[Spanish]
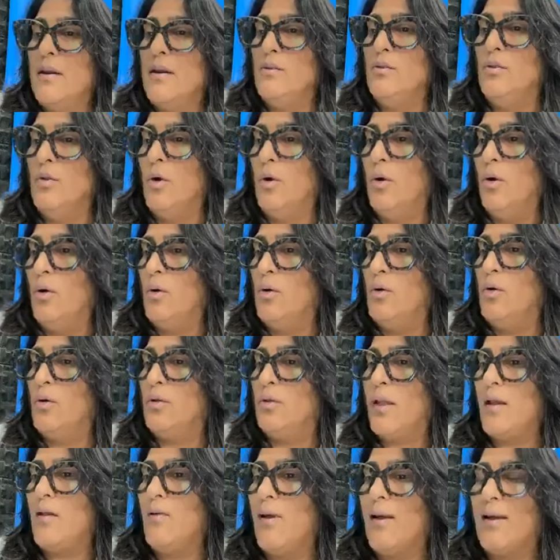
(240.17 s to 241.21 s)
no lo
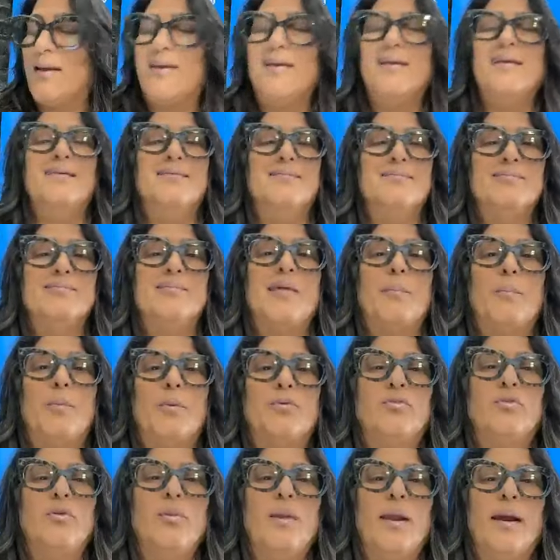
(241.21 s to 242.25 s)
tengo aquí. Es
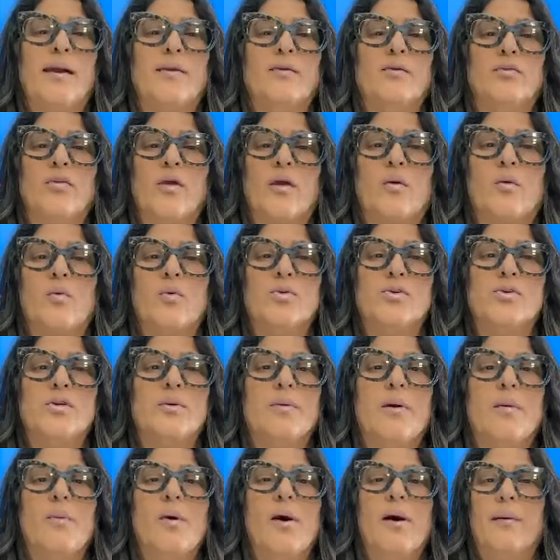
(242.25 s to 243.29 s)
posible que no se escuche.
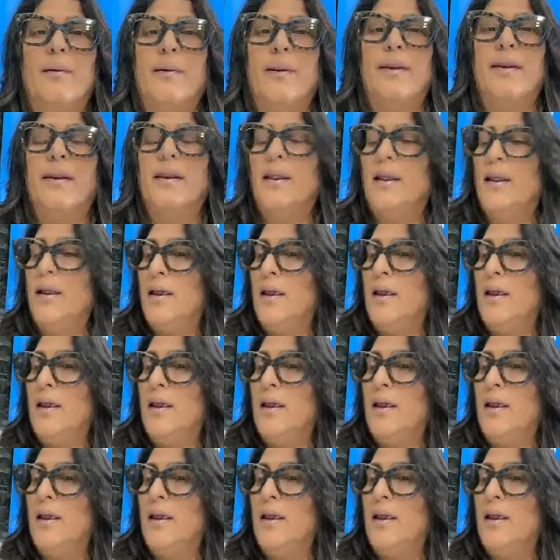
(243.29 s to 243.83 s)
Vamos a ver.